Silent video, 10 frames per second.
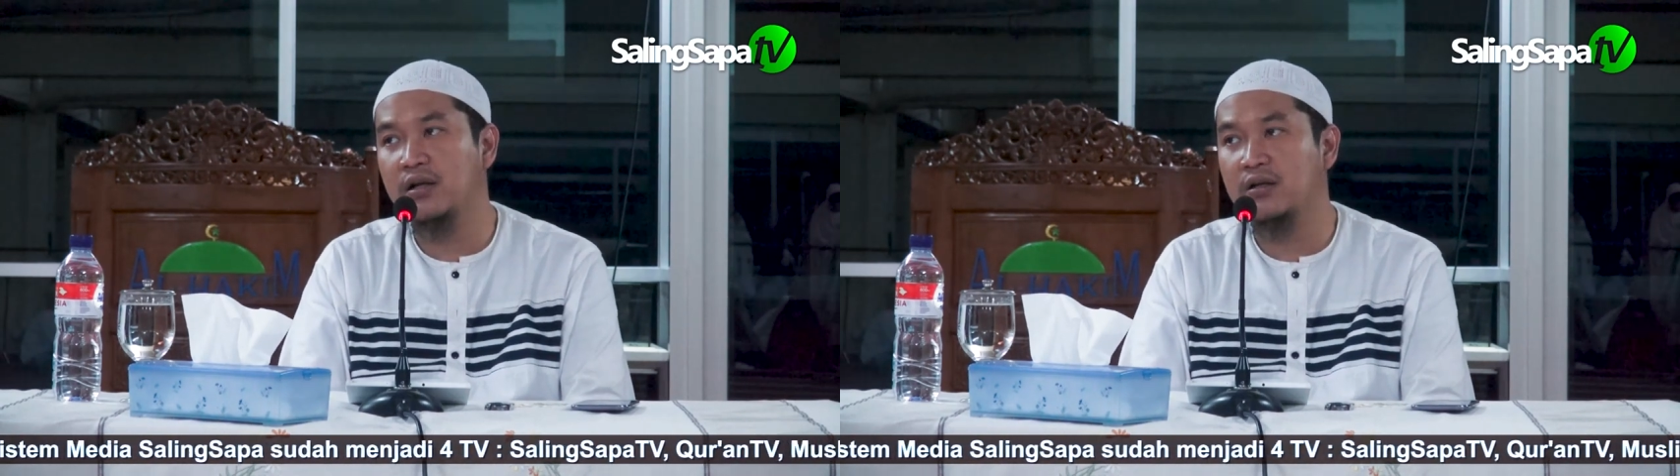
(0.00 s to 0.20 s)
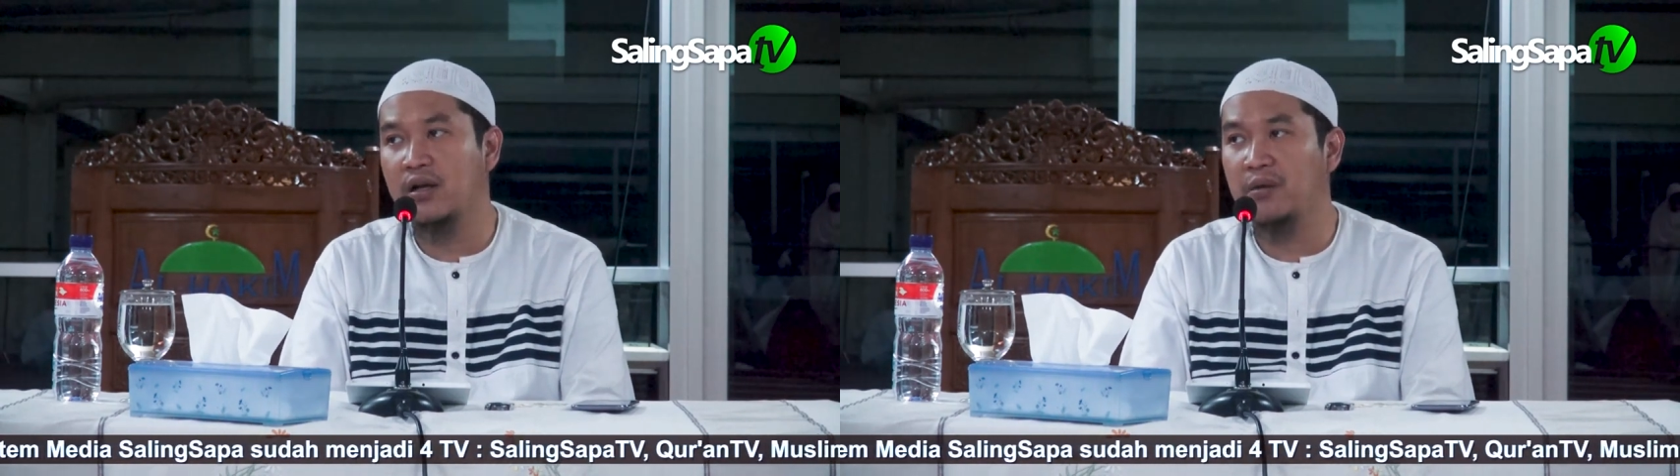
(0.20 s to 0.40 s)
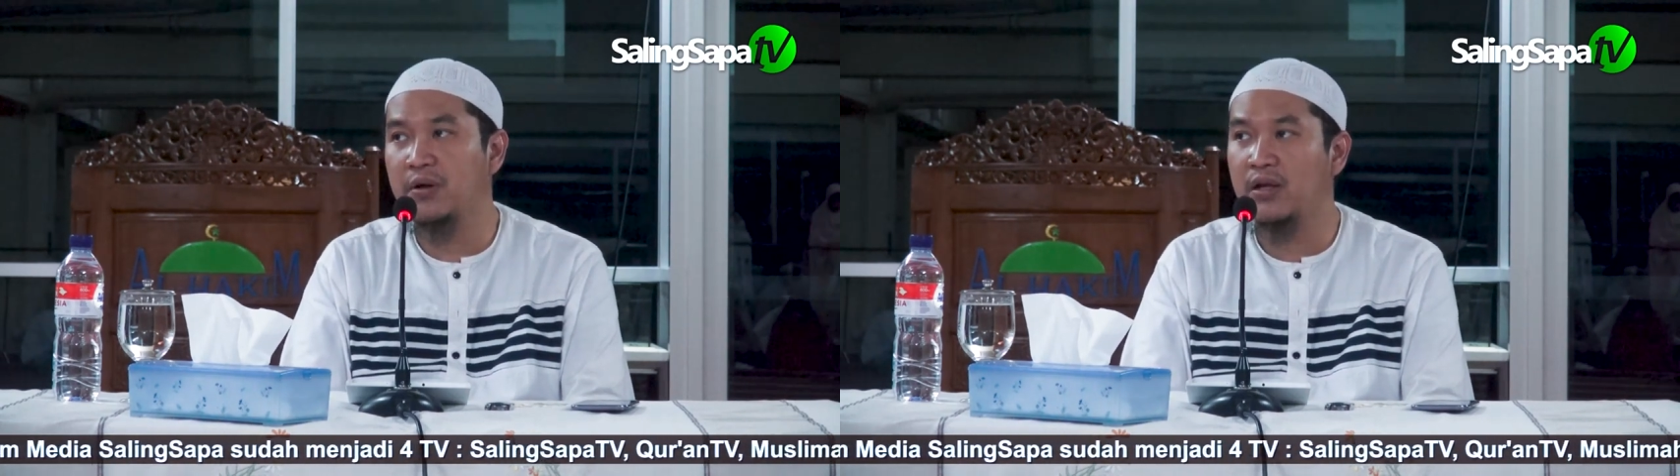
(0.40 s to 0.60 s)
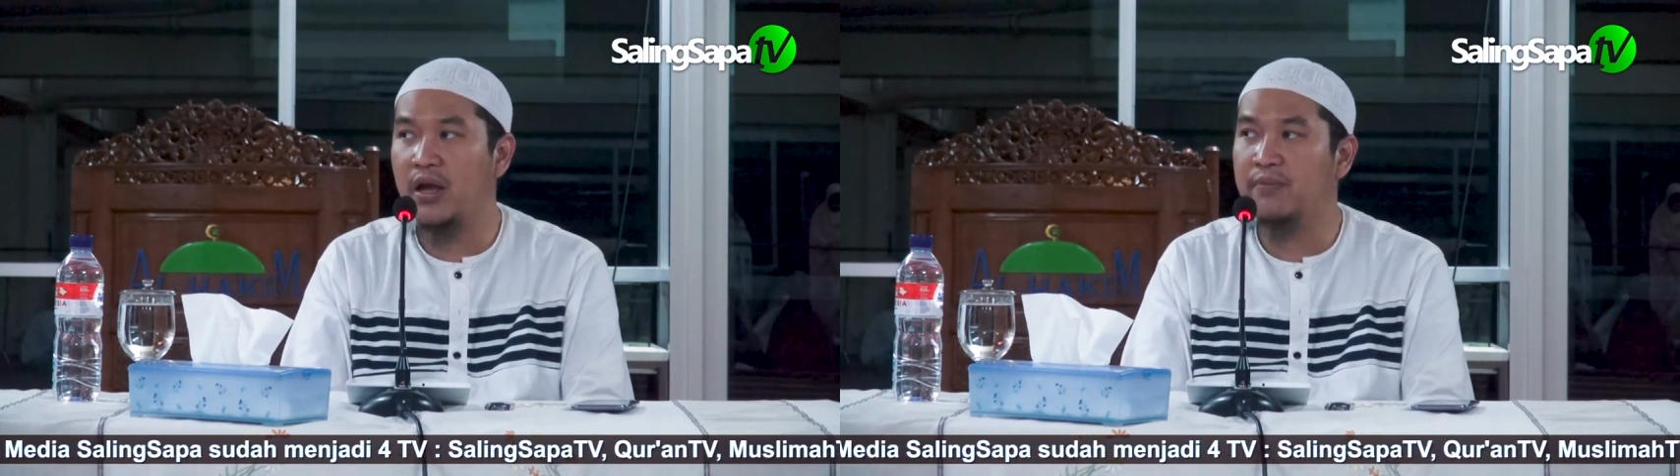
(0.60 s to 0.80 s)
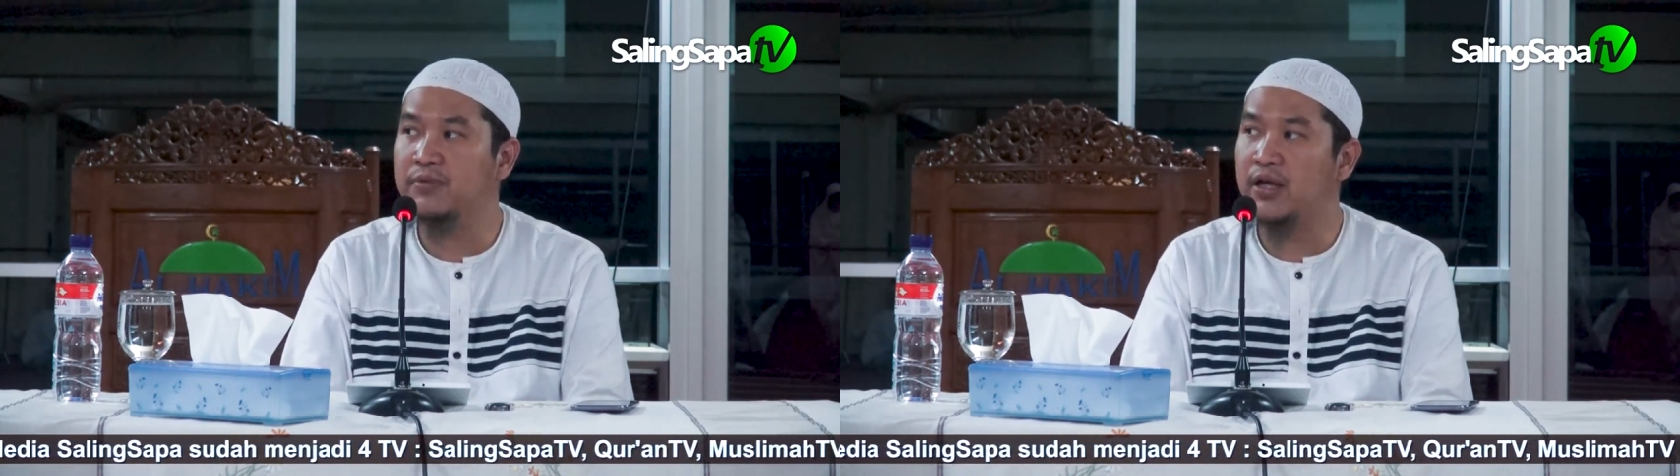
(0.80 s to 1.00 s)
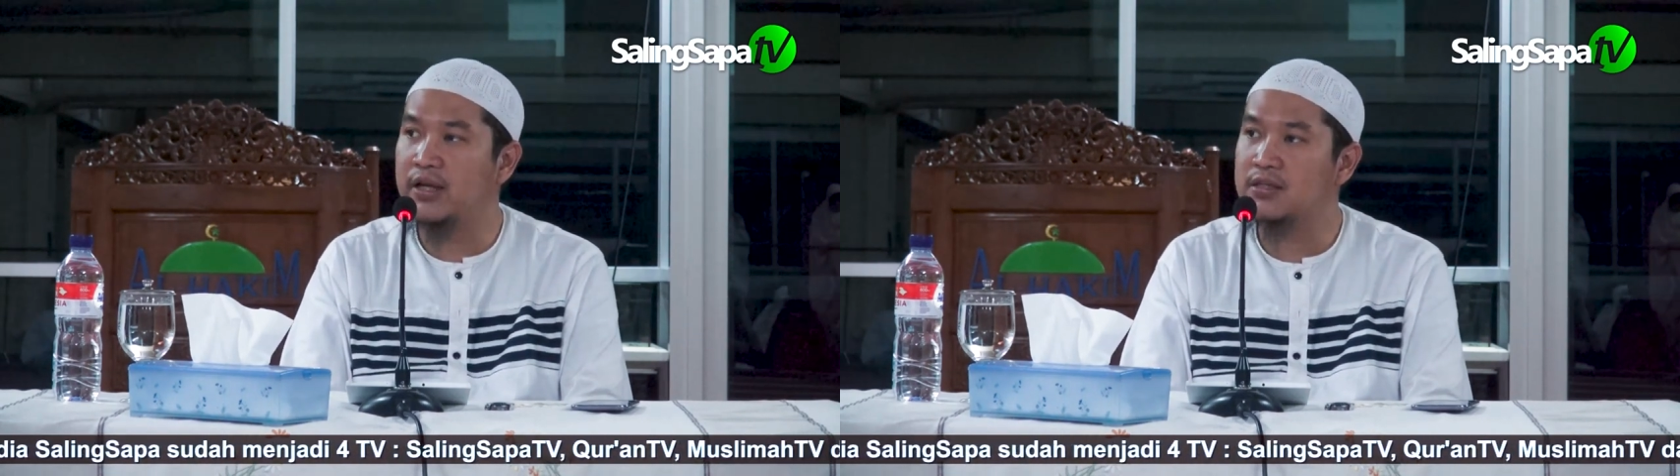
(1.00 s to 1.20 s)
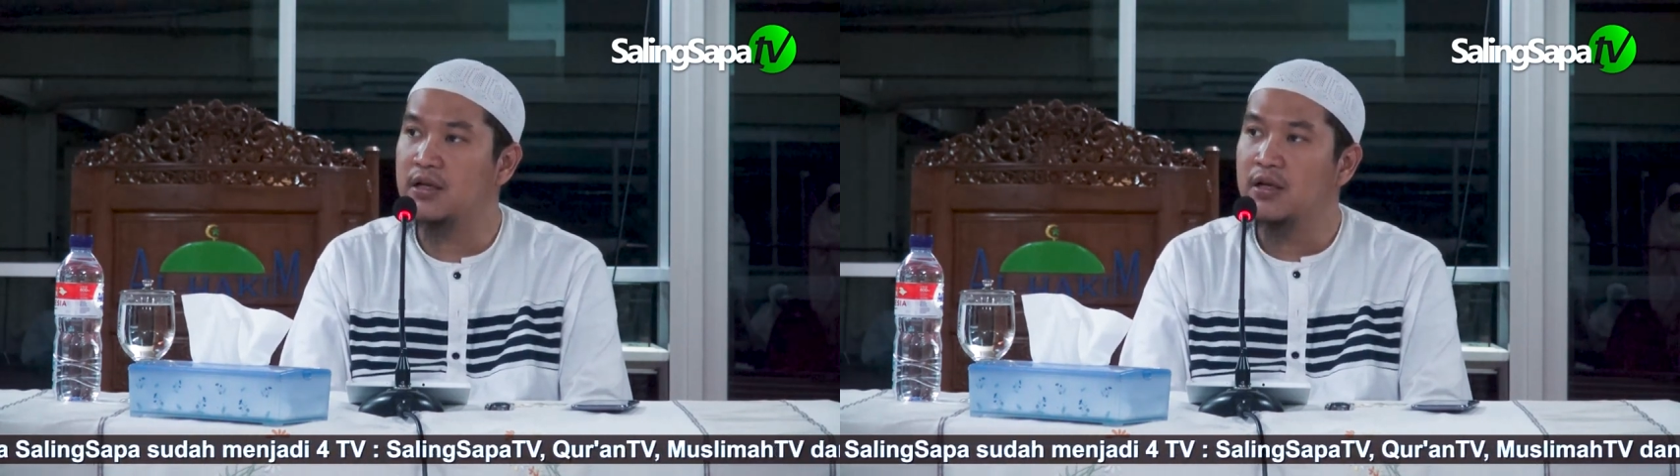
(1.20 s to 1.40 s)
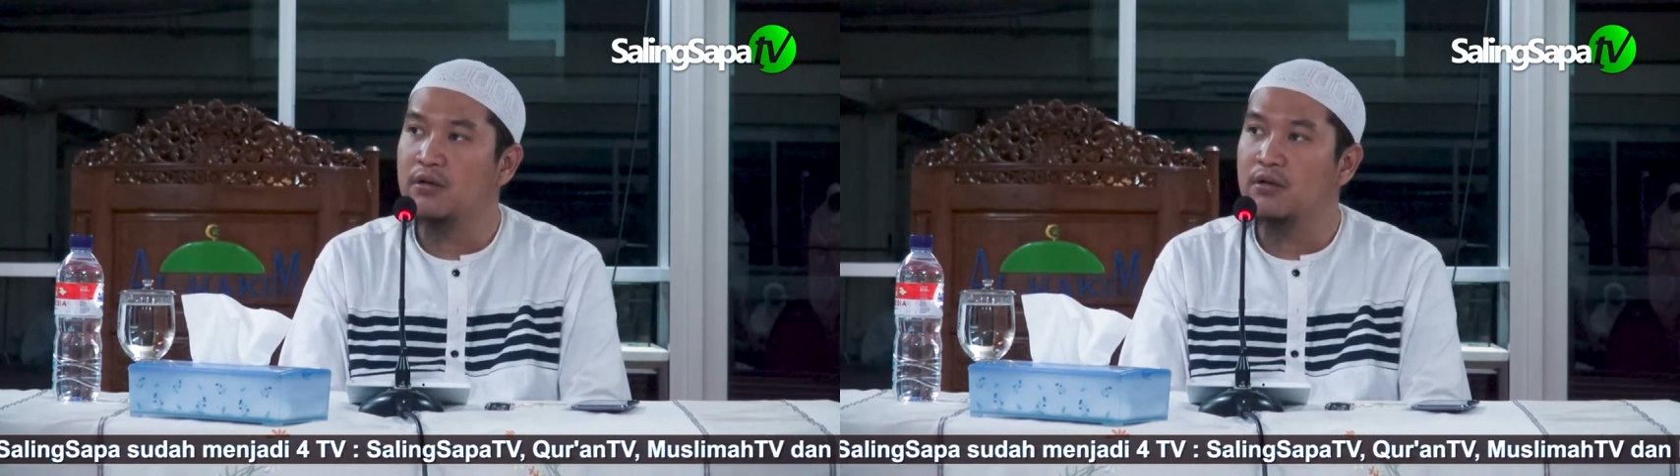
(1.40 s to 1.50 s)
ada namanya MTS